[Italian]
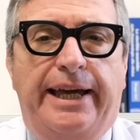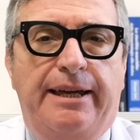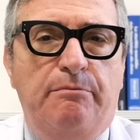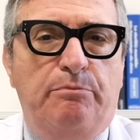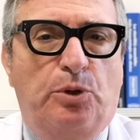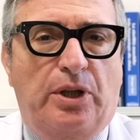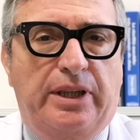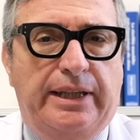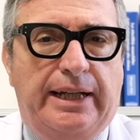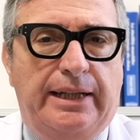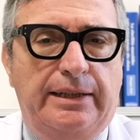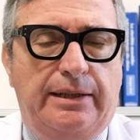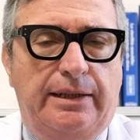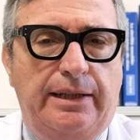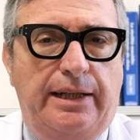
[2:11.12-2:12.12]
è
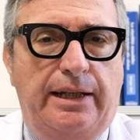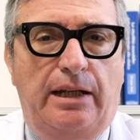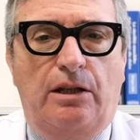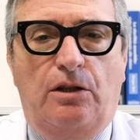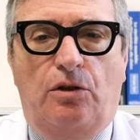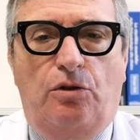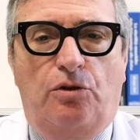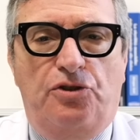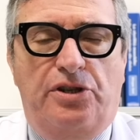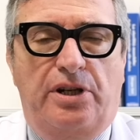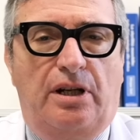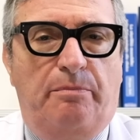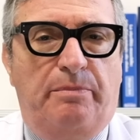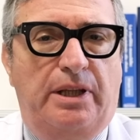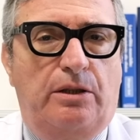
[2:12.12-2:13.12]
importante riconoscere
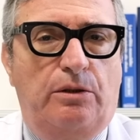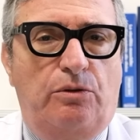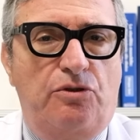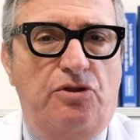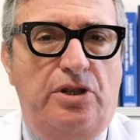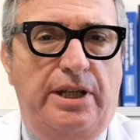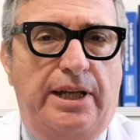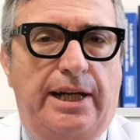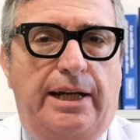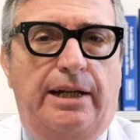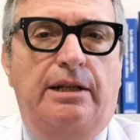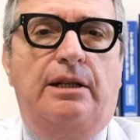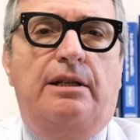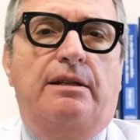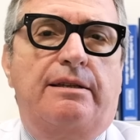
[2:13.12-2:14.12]
la
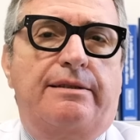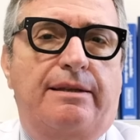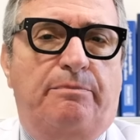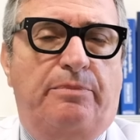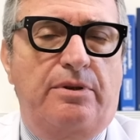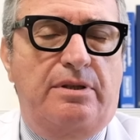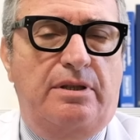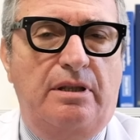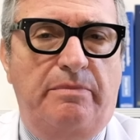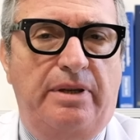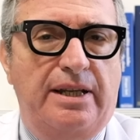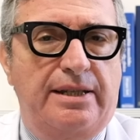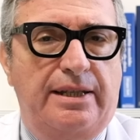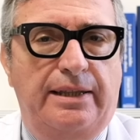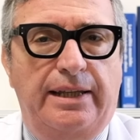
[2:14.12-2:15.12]
patologia se
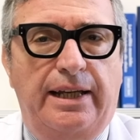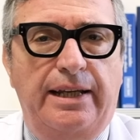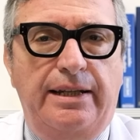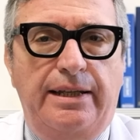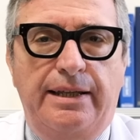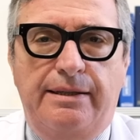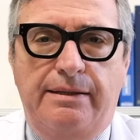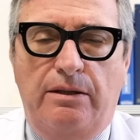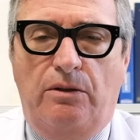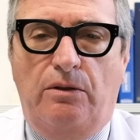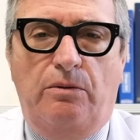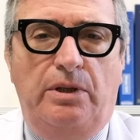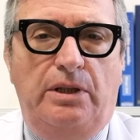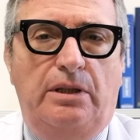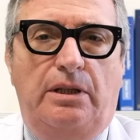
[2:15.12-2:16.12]
possibile sin dall'inizio,
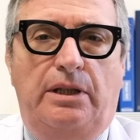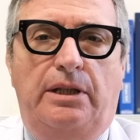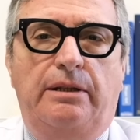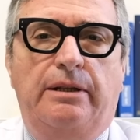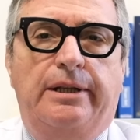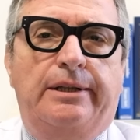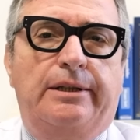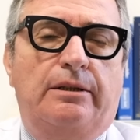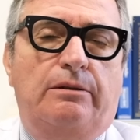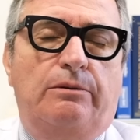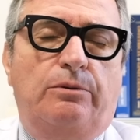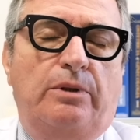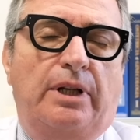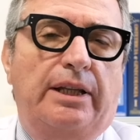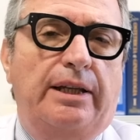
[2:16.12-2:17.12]
quindi
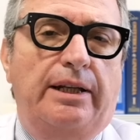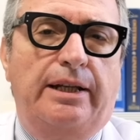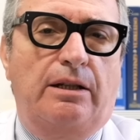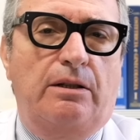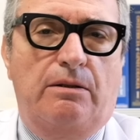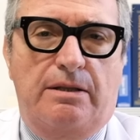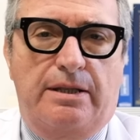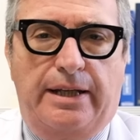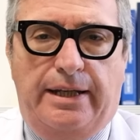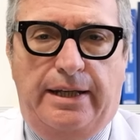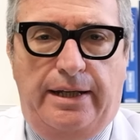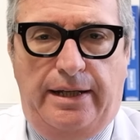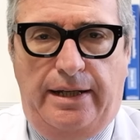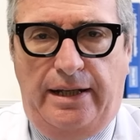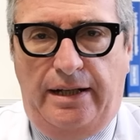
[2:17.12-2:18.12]
una delle cose
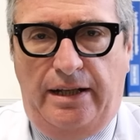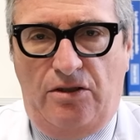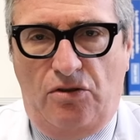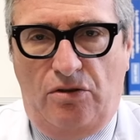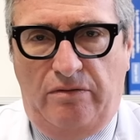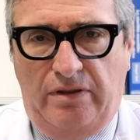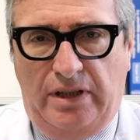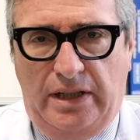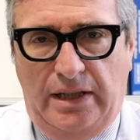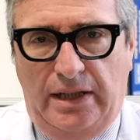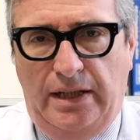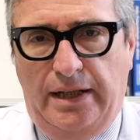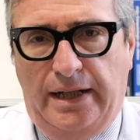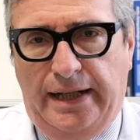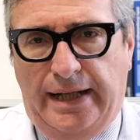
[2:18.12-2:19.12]
che le
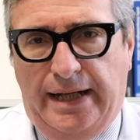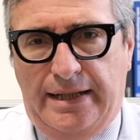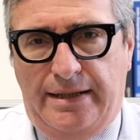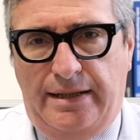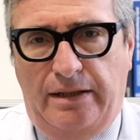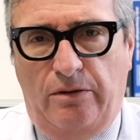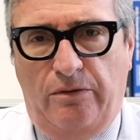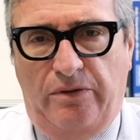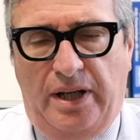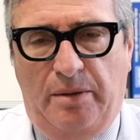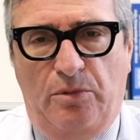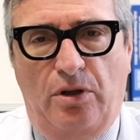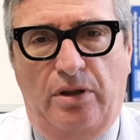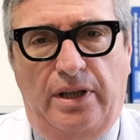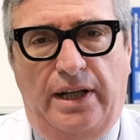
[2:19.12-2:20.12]
giovani ragazze
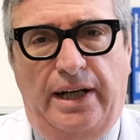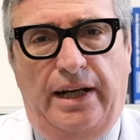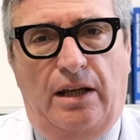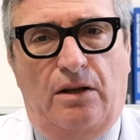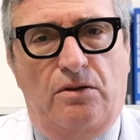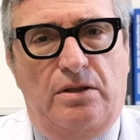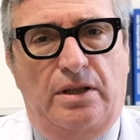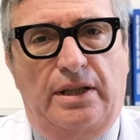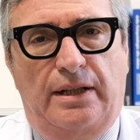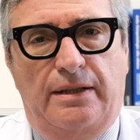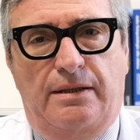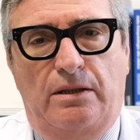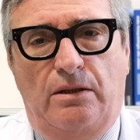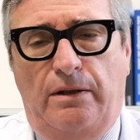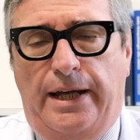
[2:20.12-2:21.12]
dovrebbero tenere in
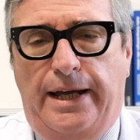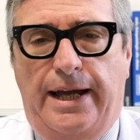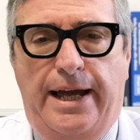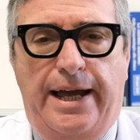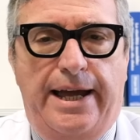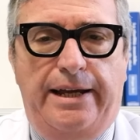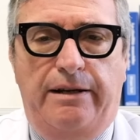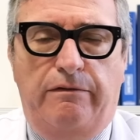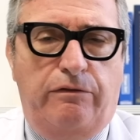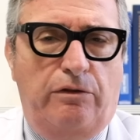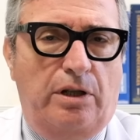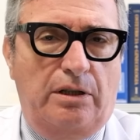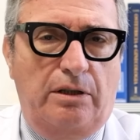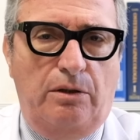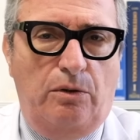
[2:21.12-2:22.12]
considerazione è il
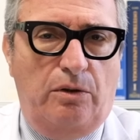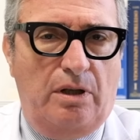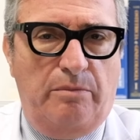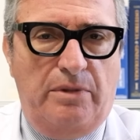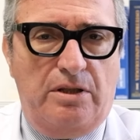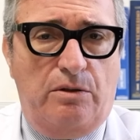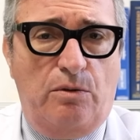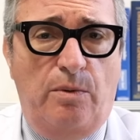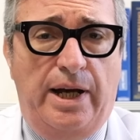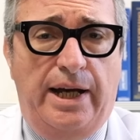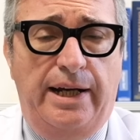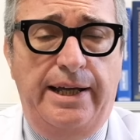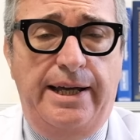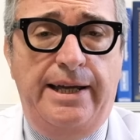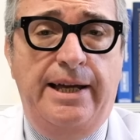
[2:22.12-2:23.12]
forte dolore
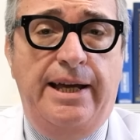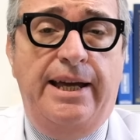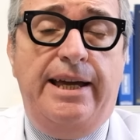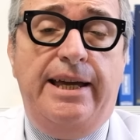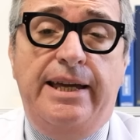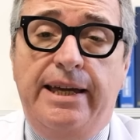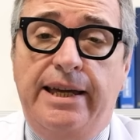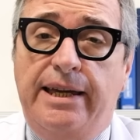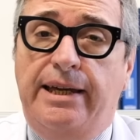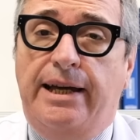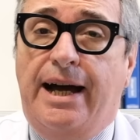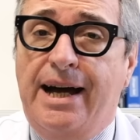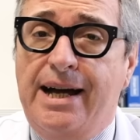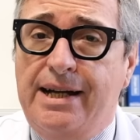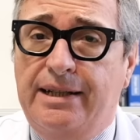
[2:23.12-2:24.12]
mestruale e
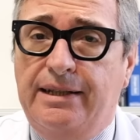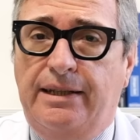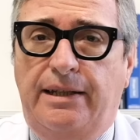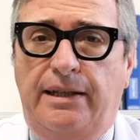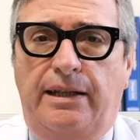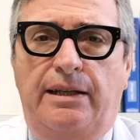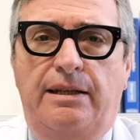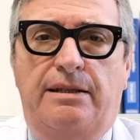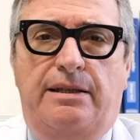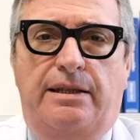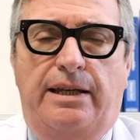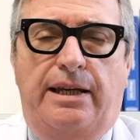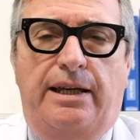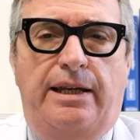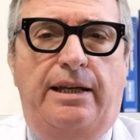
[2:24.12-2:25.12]
anche
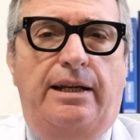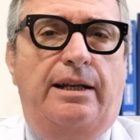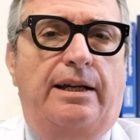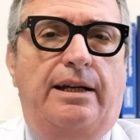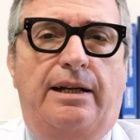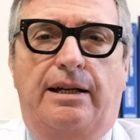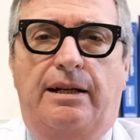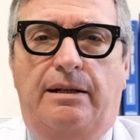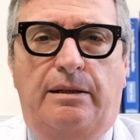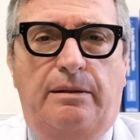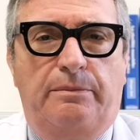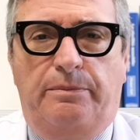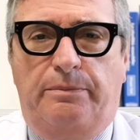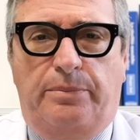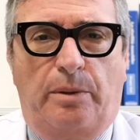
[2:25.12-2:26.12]
se
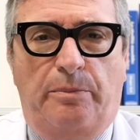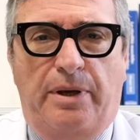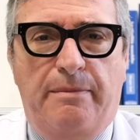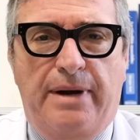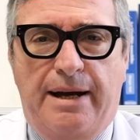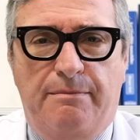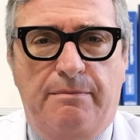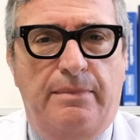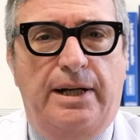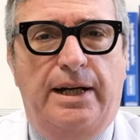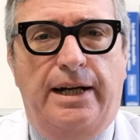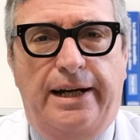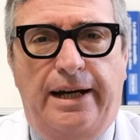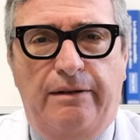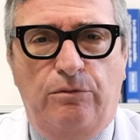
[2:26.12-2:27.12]
la propria
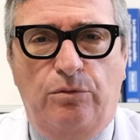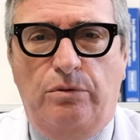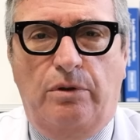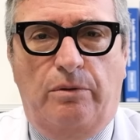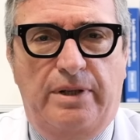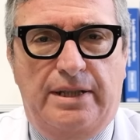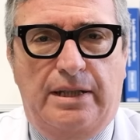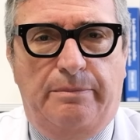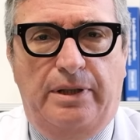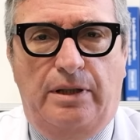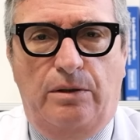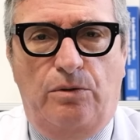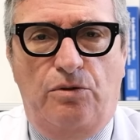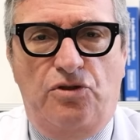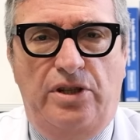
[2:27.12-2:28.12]
mamma ha avuto questa
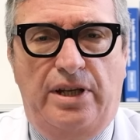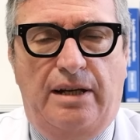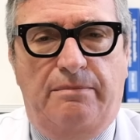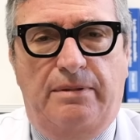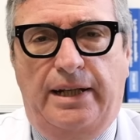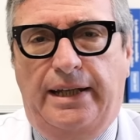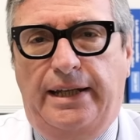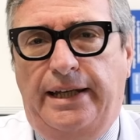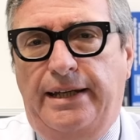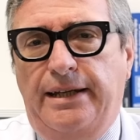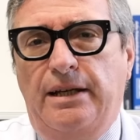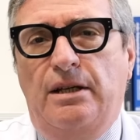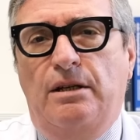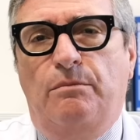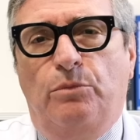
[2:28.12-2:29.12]
patologia perché
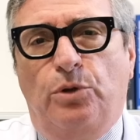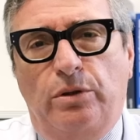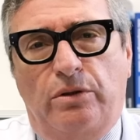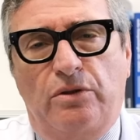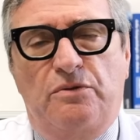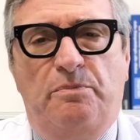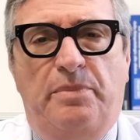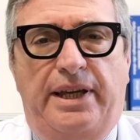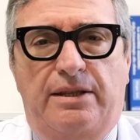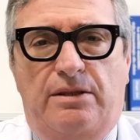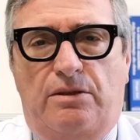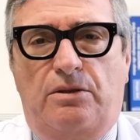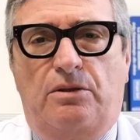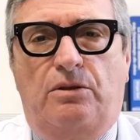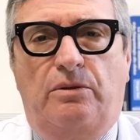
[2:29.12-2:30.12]
molto
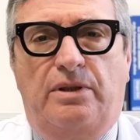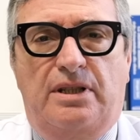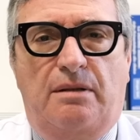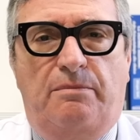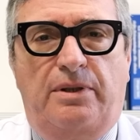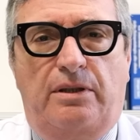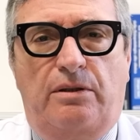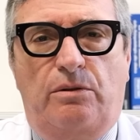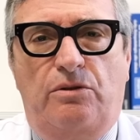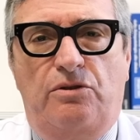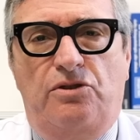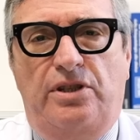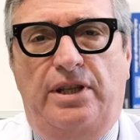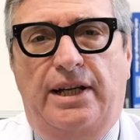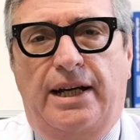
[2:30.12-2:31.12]
spesso questa
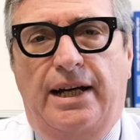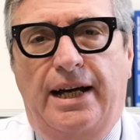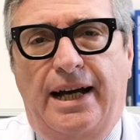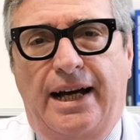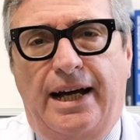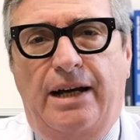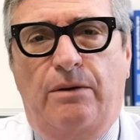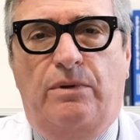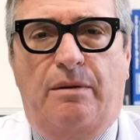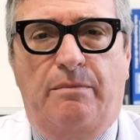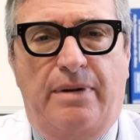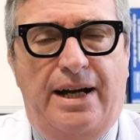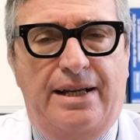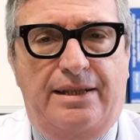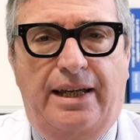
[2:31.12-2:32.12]
patologia ha una
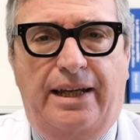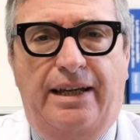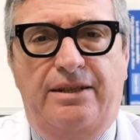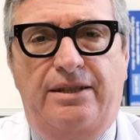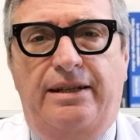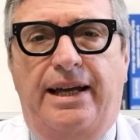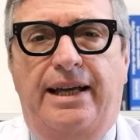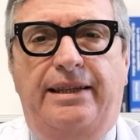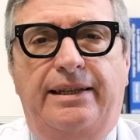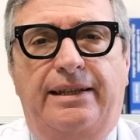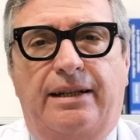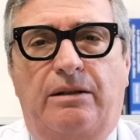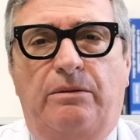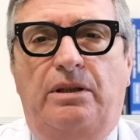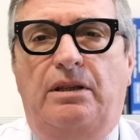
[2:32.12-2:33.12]
base anche
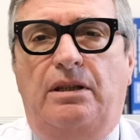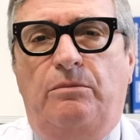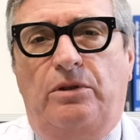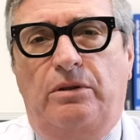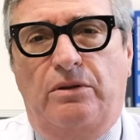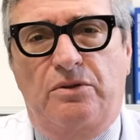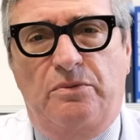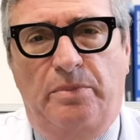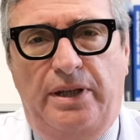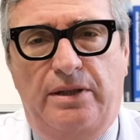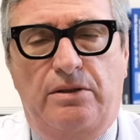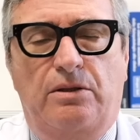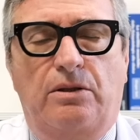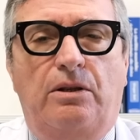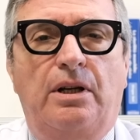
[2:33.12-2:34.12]
genetica quindi molto
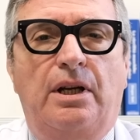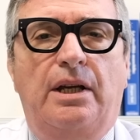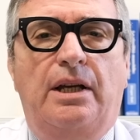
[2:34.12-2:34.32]
spesso